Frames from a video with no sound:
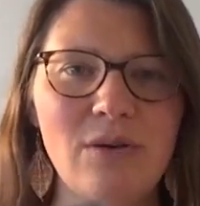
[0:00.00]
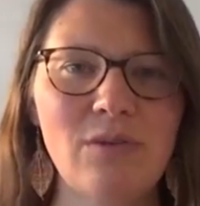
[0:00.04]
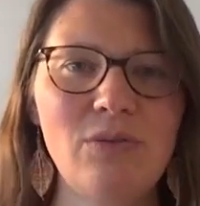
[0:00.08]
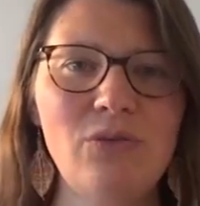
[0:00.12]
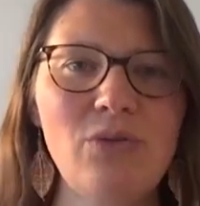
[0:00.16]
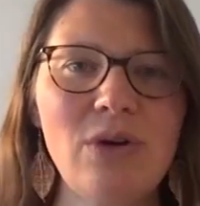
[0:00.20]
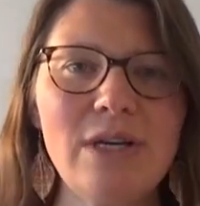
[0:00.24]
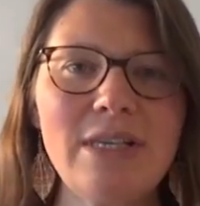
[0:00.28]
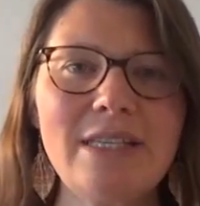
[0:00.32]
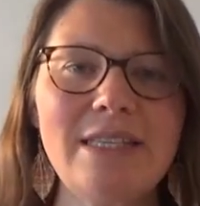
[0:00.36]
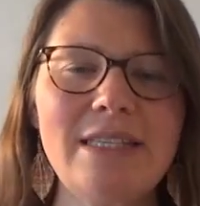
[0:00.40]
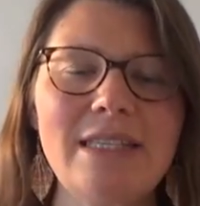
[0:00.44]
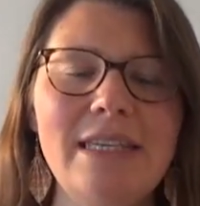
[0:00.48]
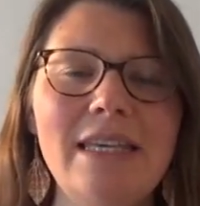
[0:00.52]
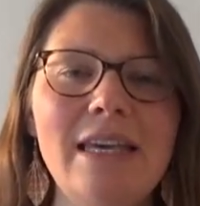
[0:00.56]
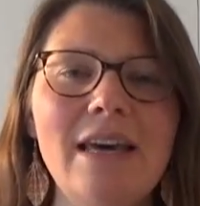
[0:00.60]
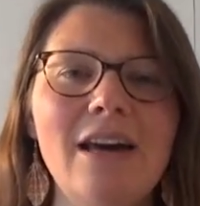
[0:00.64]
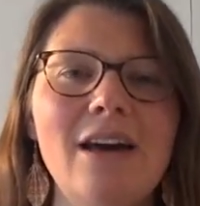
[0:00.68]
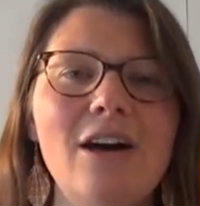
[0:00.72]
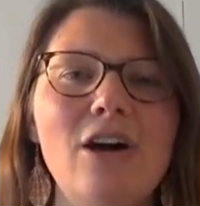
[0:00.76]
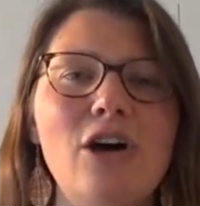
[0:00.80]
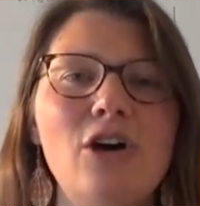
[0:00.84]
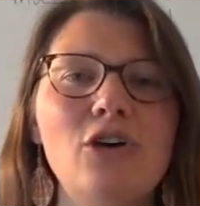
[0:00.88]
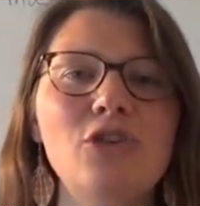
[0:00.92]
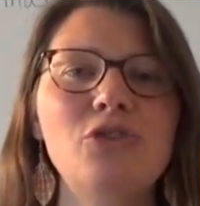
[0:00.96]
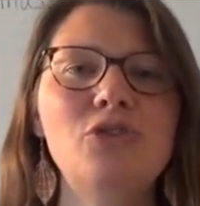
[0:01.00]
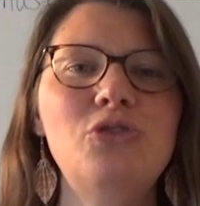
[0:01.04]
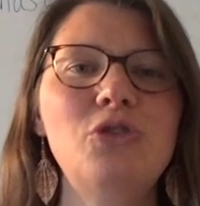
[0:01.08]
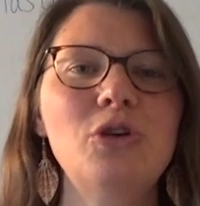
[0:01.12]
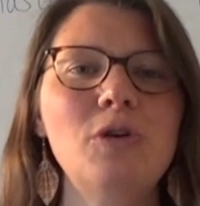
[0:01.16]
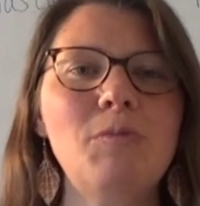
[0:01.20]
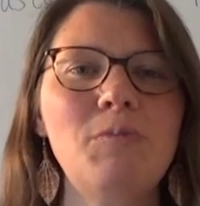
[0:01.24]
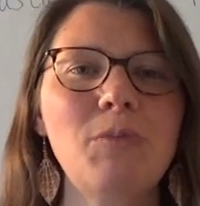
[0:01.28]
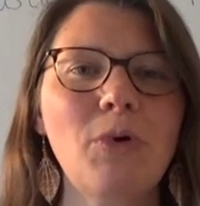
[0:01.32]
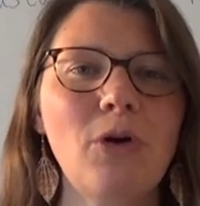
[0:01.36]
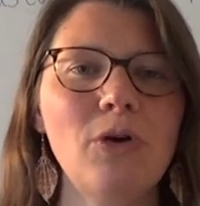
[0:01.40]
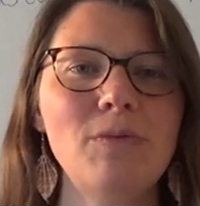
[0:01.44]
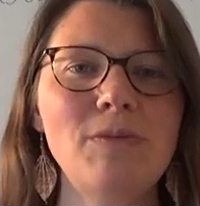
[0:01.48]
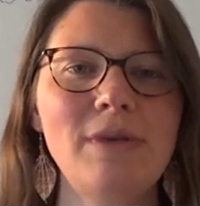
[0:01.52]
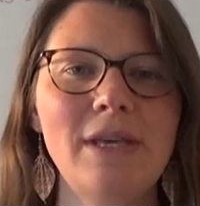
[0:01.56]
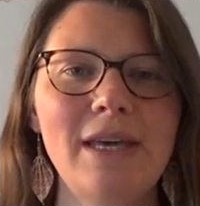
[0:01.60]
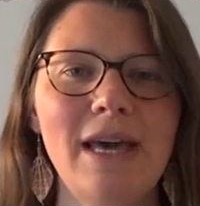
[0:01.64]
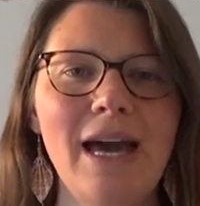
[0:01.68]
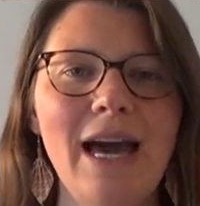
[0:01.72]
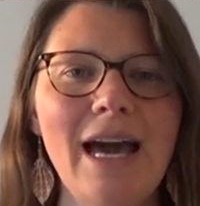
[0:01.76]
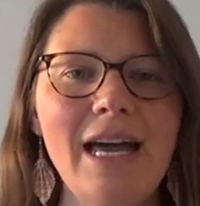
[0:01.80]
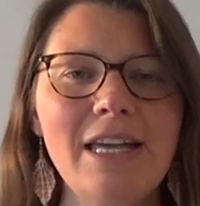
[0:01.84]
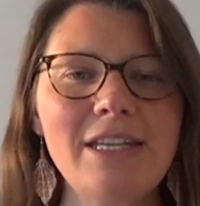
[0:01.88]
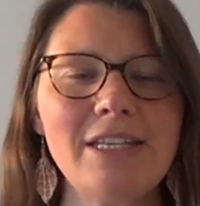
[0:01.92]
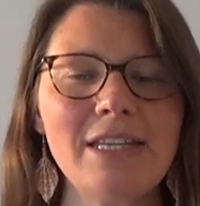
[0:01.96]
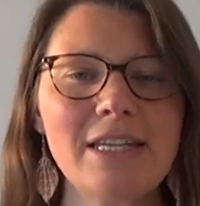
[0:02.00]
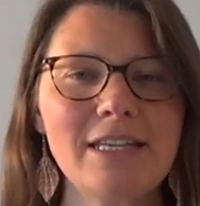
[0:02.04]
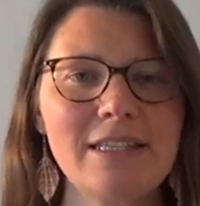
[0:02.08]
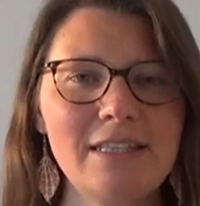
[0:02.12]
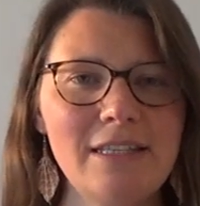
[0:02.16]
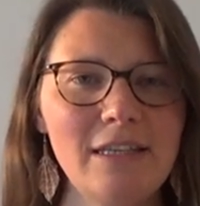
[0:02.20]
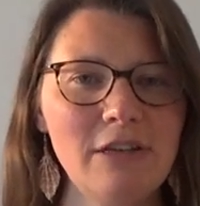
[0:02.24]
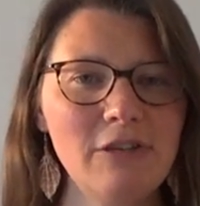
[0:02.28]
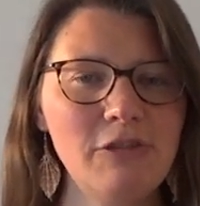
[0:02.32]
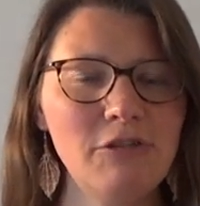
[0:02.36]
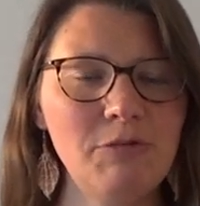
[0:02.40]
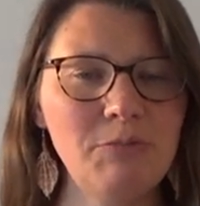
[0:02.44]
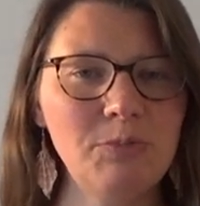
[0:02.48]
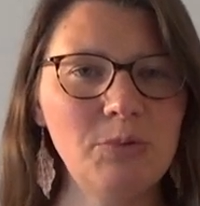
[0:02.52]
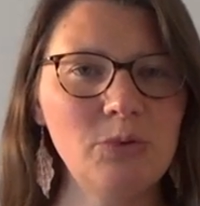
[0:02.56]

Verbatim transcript: Voici deux premiers adjectifs